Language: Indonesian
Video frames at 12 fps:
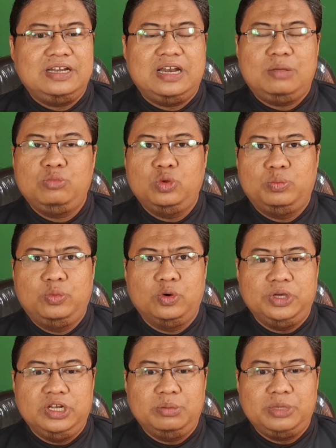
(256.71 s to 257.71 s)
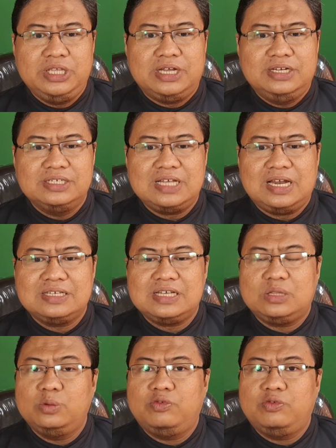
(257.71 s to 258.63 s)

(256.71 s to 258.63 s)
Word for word: dalam tubuh ini menjadi salah satu